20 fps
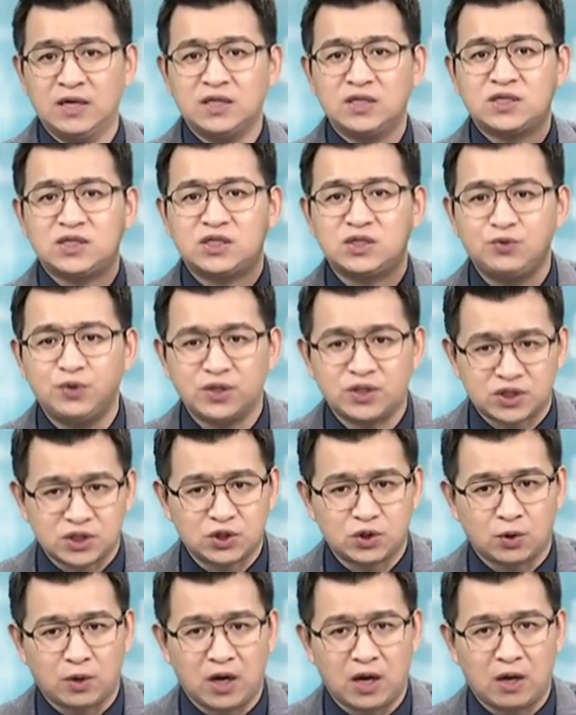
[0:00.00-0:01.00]
十月十
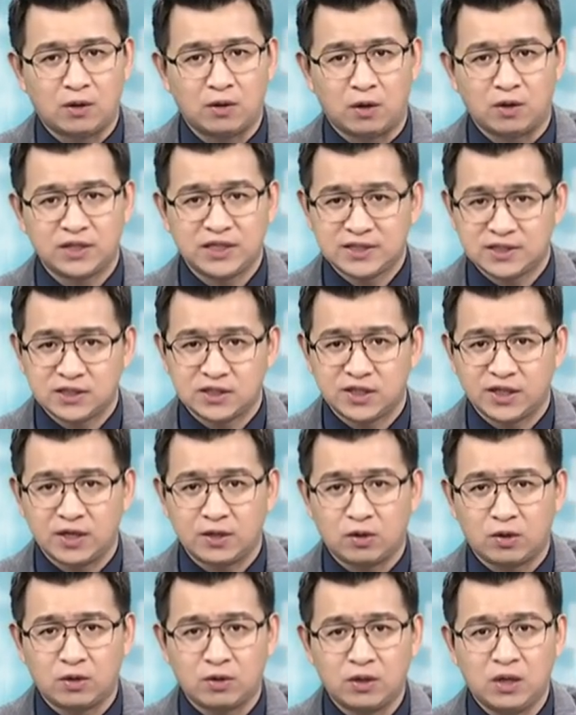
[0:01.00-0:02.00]
九号哦，第四天
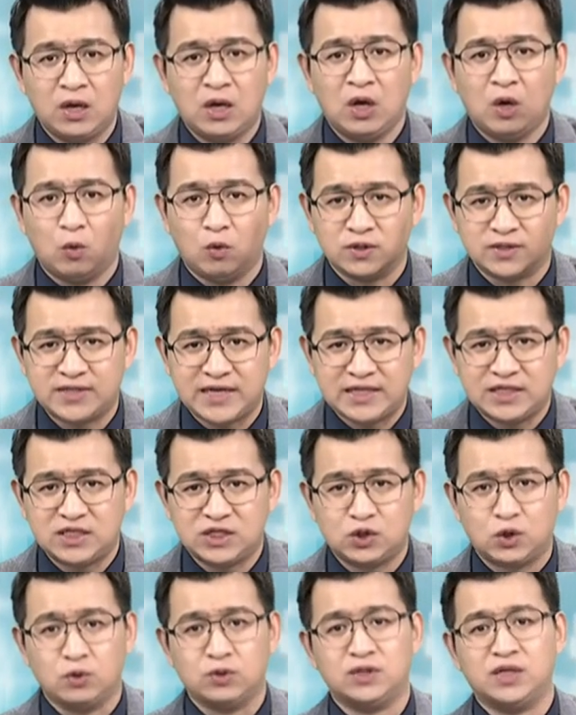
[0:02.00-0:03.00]
喽，我再次
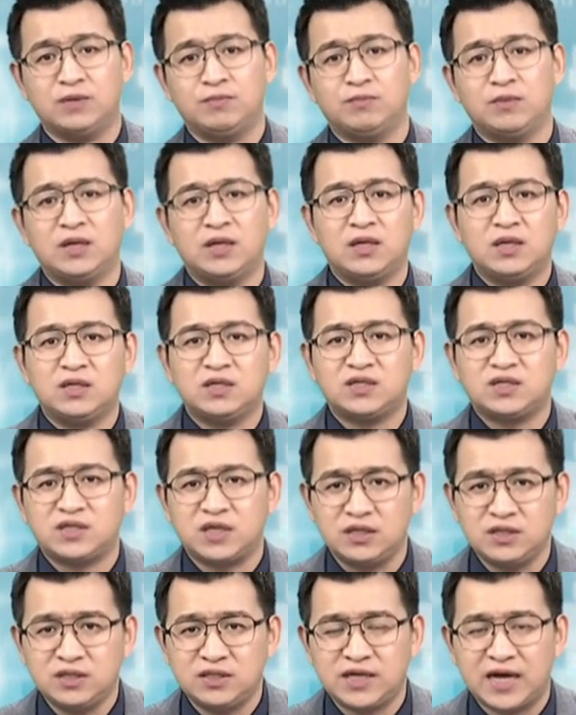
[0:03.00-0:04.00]
重申，
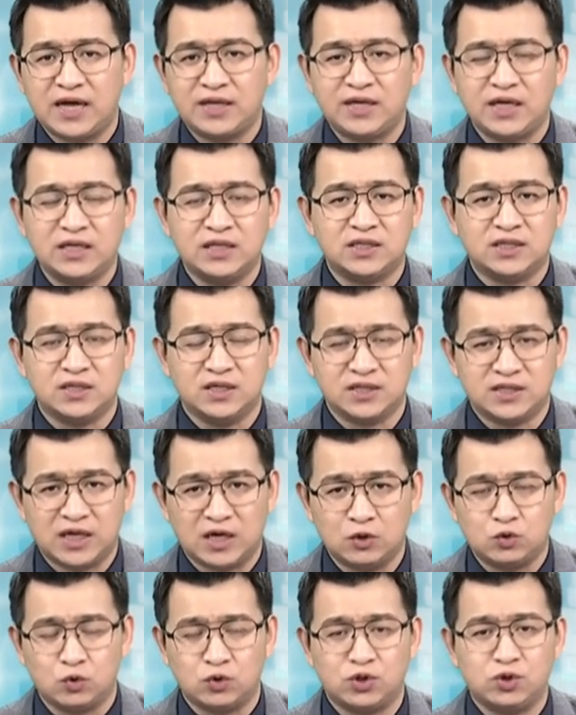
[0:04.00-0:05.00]
身家电子的
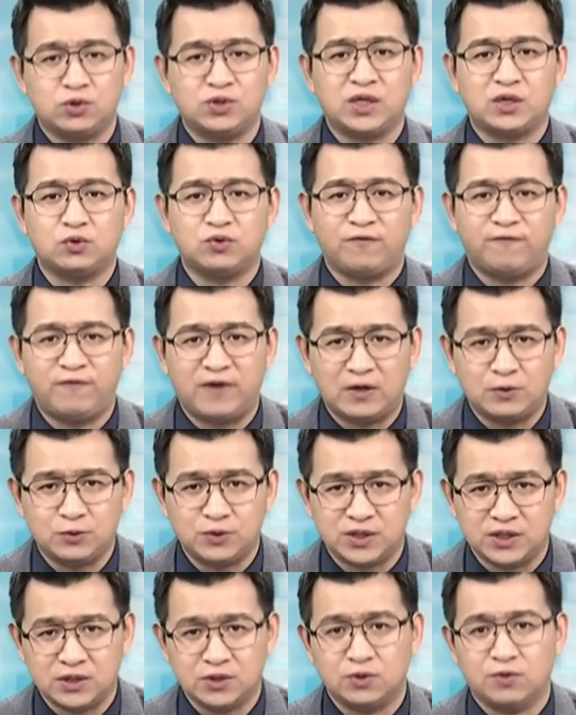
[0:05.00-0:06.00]
操作就叫做防御
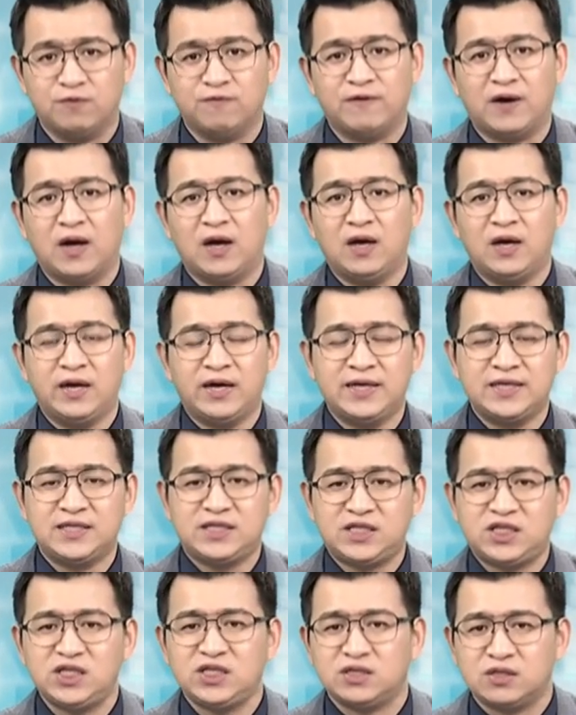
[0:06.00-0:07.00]
型手法，
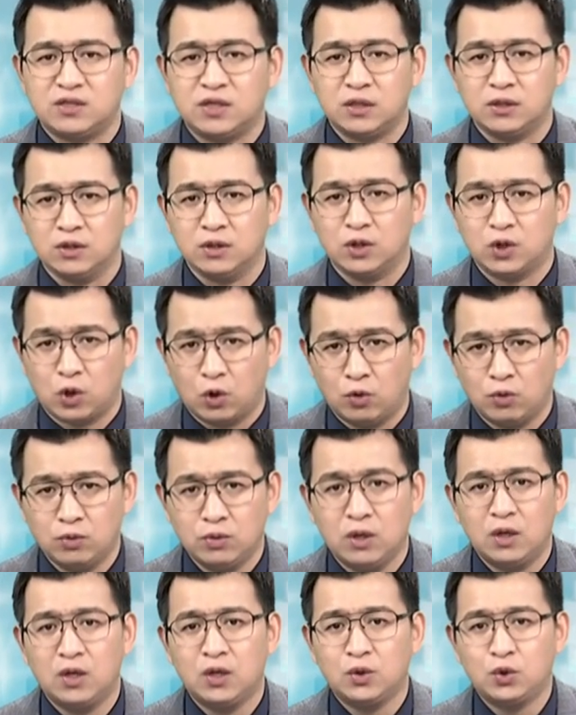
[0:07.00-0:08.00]
进可攻，
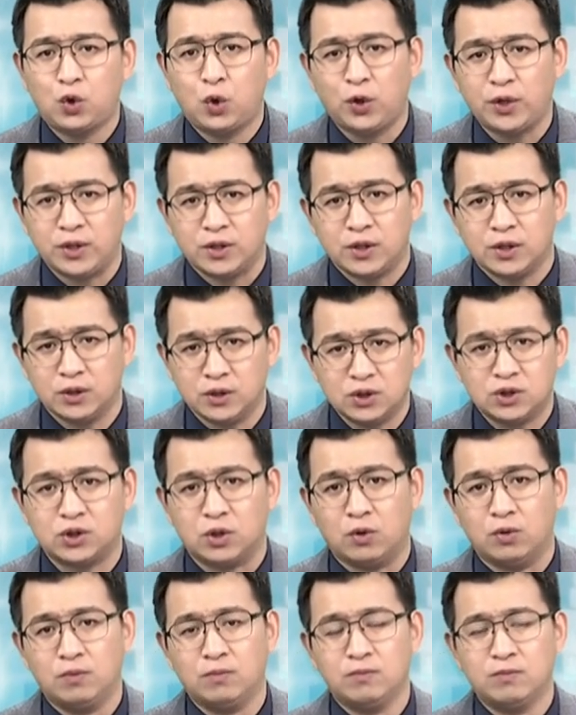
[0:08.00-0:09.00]
退可
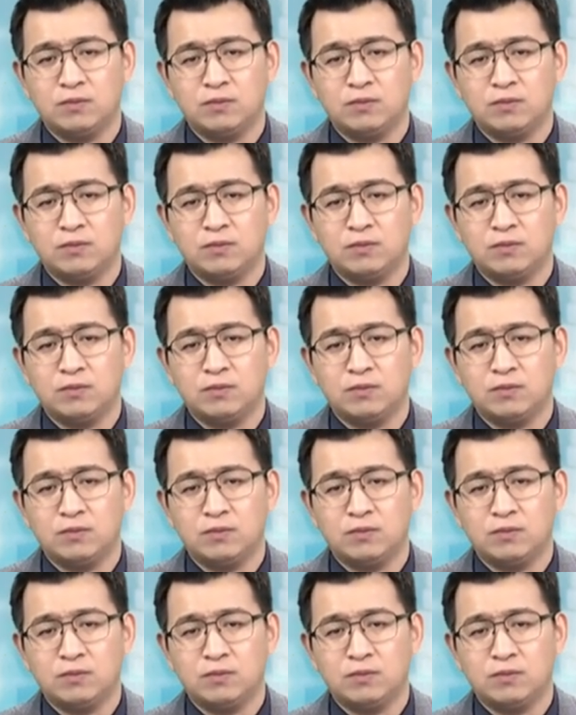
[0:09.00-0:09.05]
守。